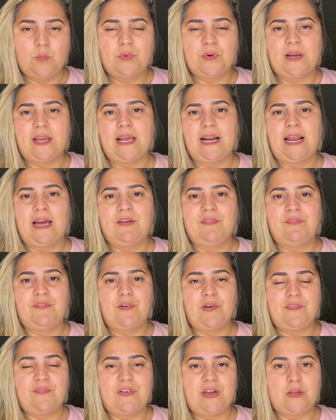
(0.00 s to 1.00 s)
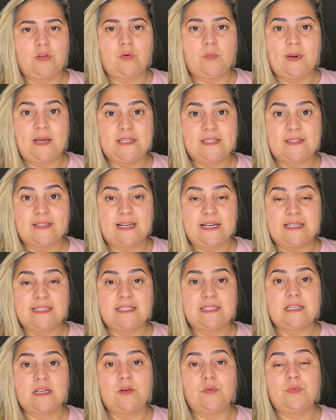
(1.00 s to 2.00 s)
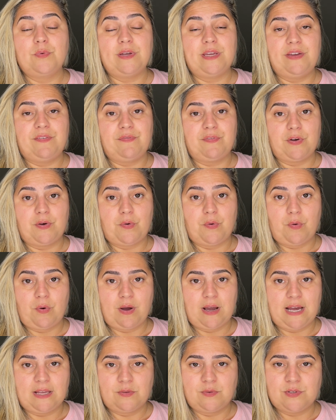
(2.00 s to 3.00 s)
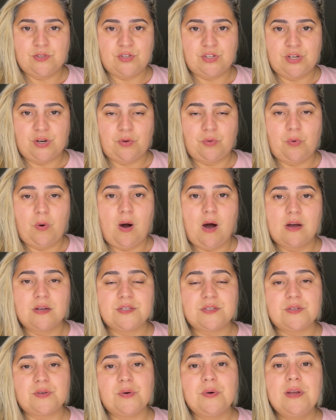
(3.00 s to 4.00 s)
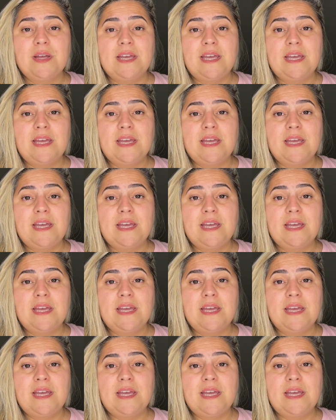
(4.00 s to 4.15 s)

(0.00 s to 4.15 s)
porque lá foi feita uma extração e foi colocado um enxerto ósseo.